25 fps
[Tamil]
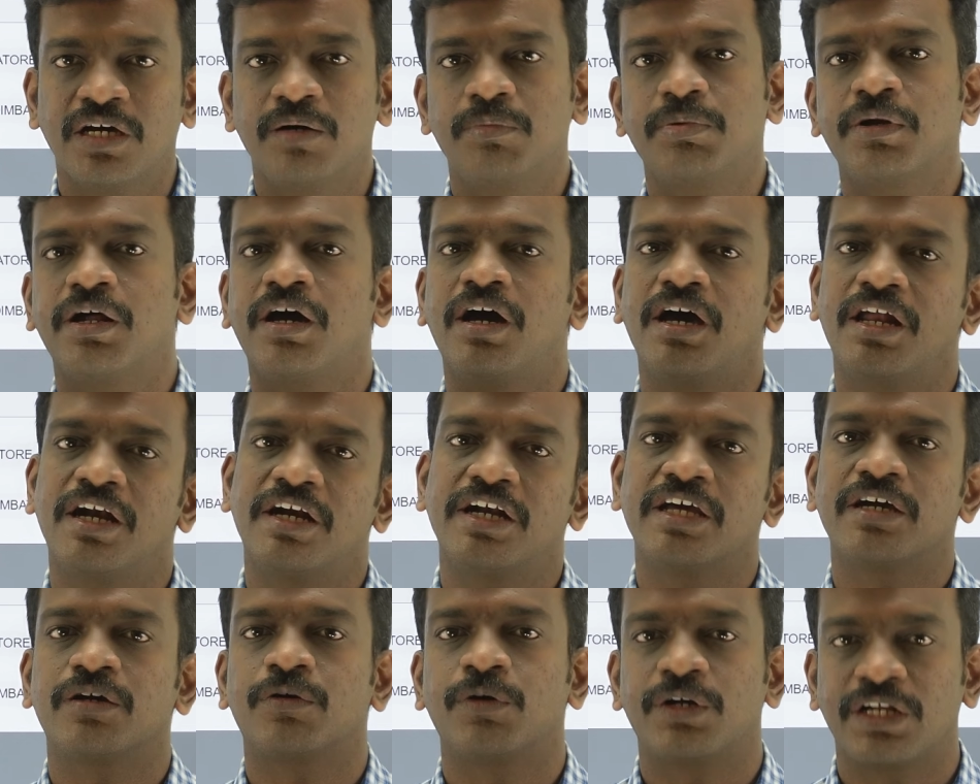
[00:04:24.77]
அப்புறம் ஆல்
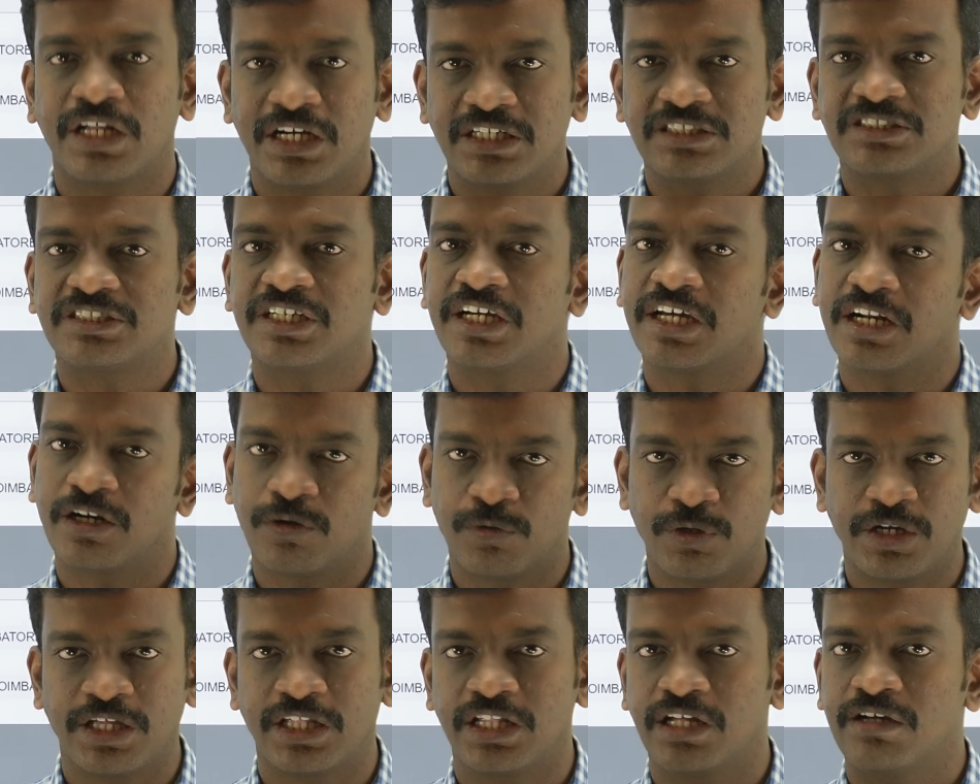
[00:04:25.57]
இண்டியா கோட்டாவில் ஸ்டே
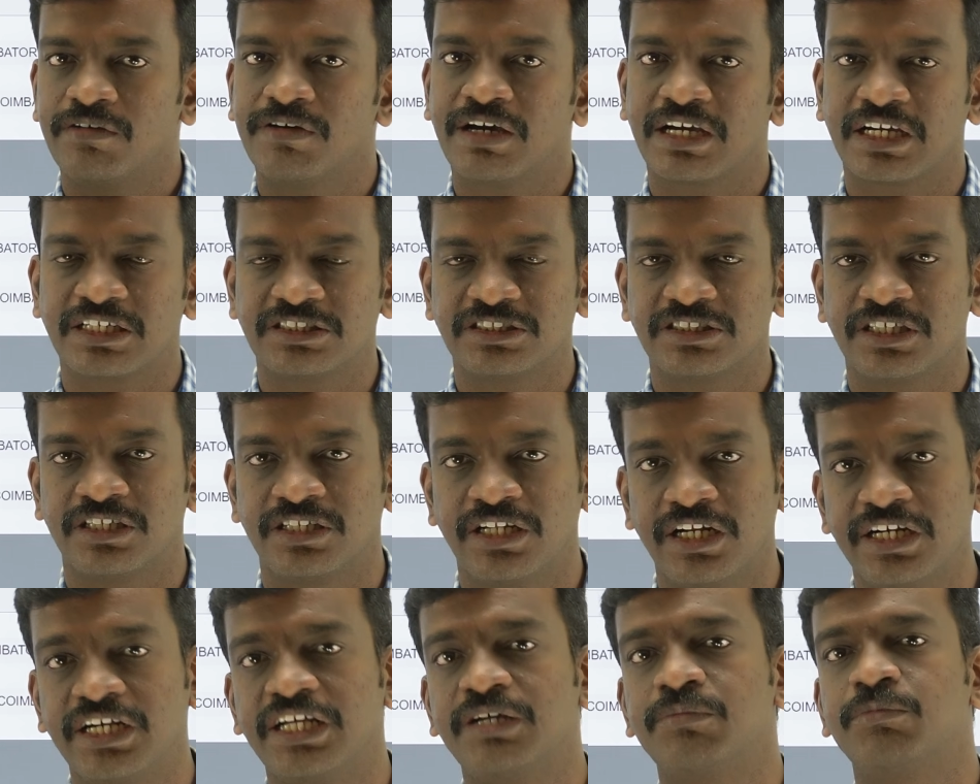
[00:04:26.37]
ரவுண்டில் ஏதாவது வேகன்சி
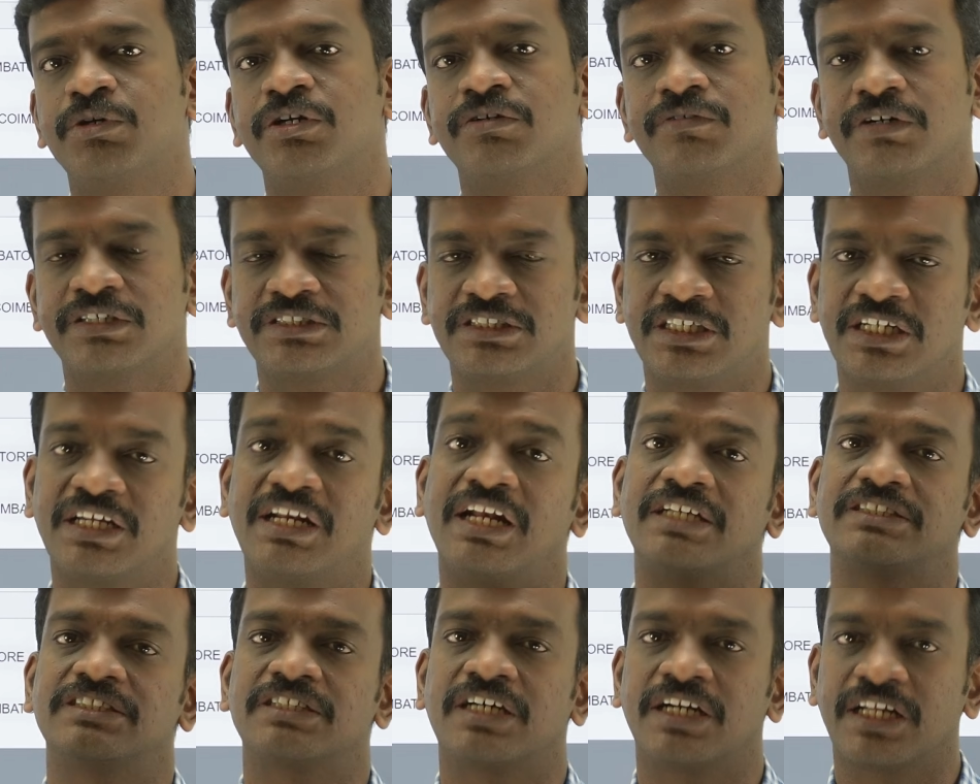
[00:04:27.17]
இருந்தால் டீம்
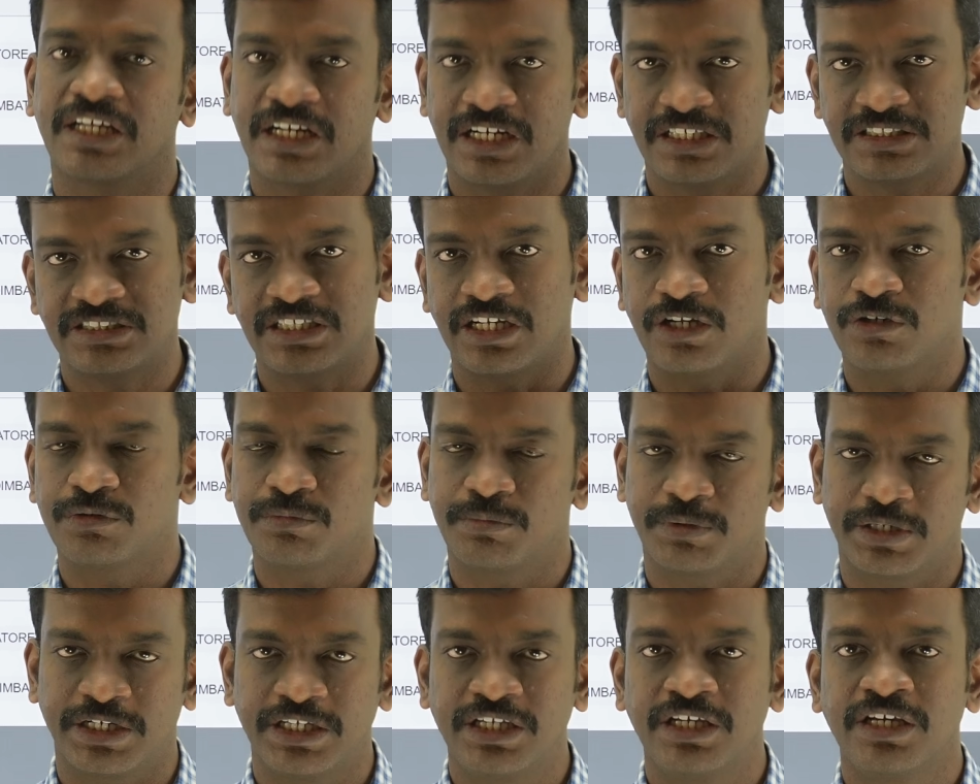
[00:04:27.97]
யூனிவர்சிட்டிக்கு லட்சக்கணக்கில் செலவு
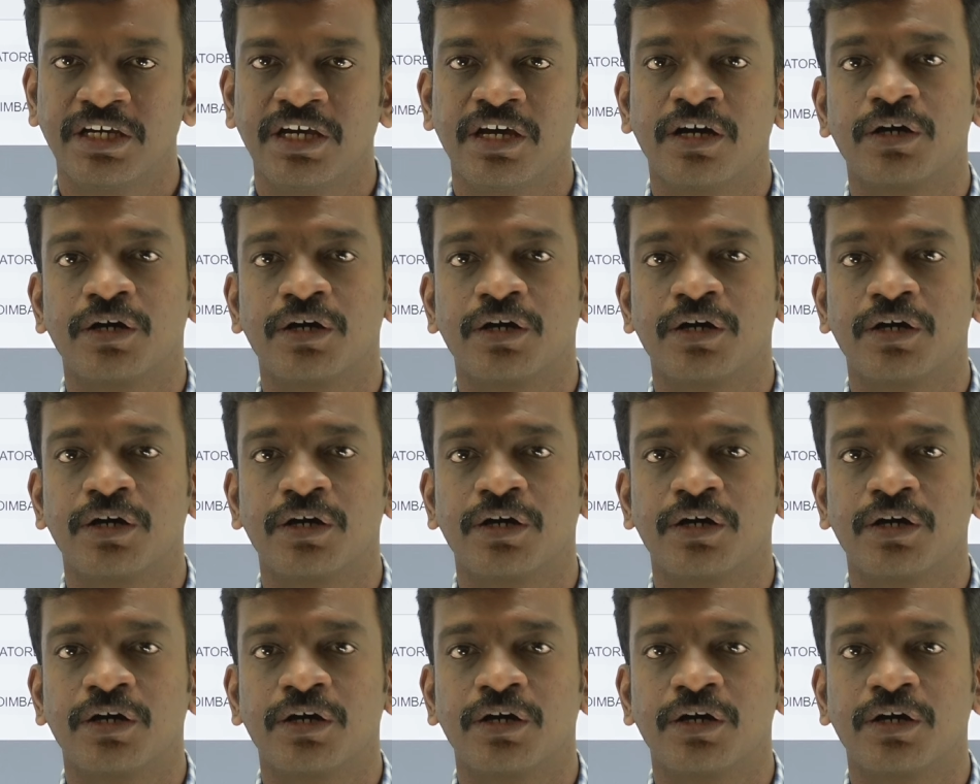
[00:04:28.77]
பண்ணி